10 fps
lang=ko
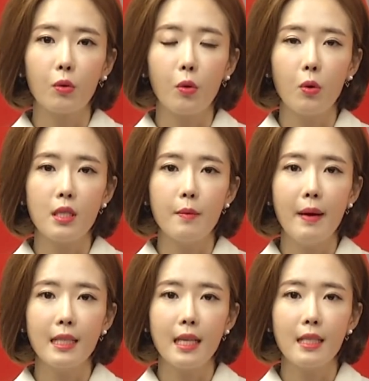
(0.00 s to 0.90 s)
또
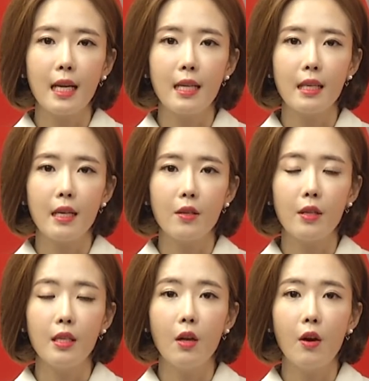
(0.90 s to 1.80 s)
지방자치단체에서
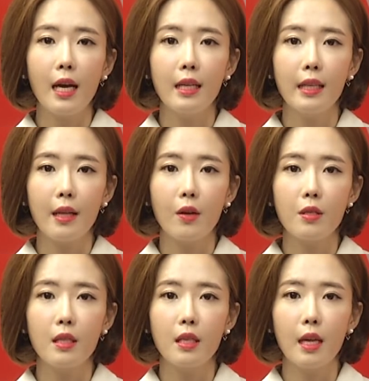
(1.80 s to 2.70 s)
인허가를 낸
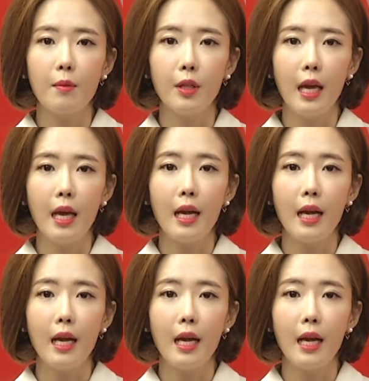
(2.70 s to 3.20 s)
것이기 때문에